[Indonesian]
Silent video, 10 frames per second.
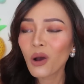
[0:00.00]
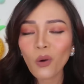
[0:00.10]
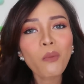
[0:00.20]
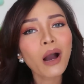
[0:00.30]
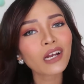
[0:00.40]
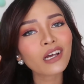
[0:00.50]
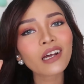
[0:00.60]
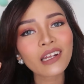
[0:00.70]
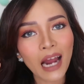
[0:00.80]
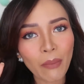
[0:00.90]
gue bakal
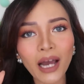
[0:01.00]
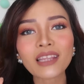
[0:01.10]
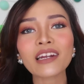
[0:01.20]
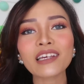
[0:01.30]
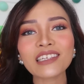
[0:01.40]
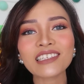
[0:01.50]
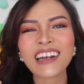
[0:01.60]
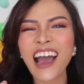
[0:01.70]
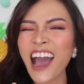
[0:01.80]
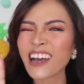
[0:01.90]
dengerin apa kata
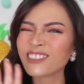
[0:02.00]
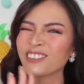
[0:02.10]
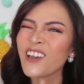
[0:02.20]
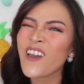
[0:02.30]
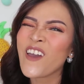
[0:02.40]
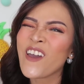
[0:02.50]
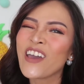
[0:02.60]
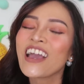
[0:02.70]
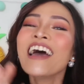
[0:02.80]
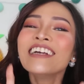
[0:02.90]
netizen
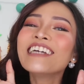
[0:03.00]
asik